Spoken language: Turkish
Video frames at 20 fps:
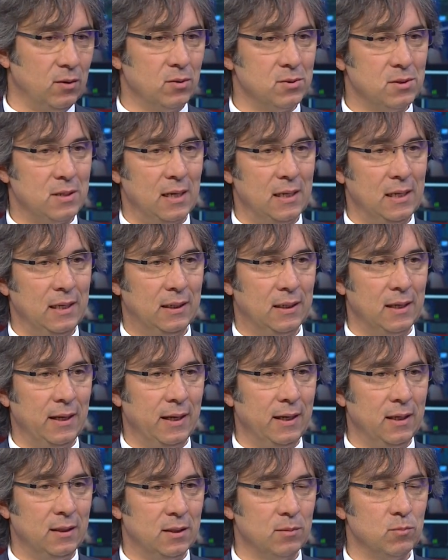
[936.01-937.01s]
özellikle
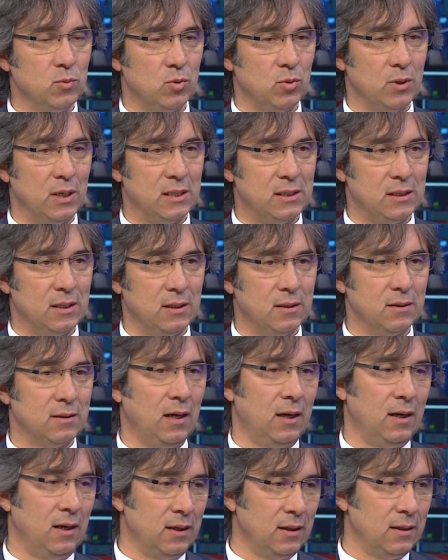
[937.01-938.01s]
eğitim süreçleri
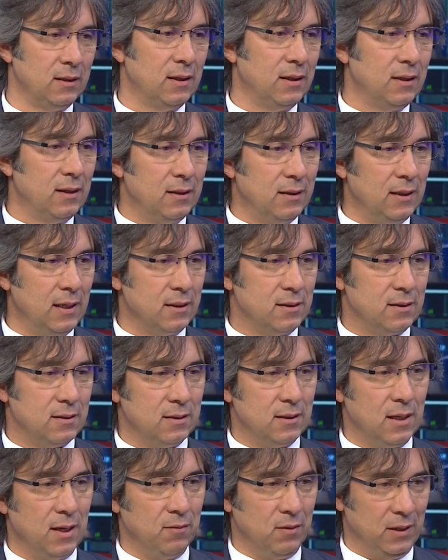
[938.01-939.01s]
daha
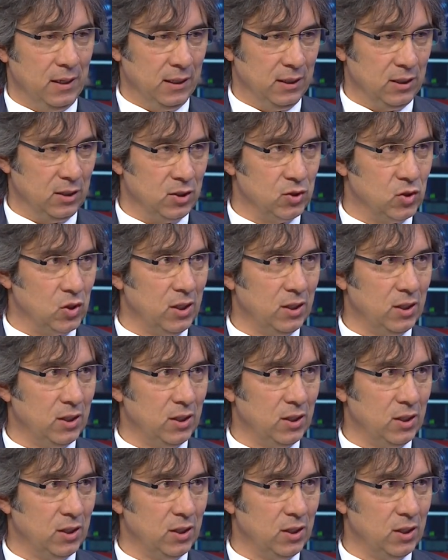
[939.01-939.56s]
net devreye Trendler girecek.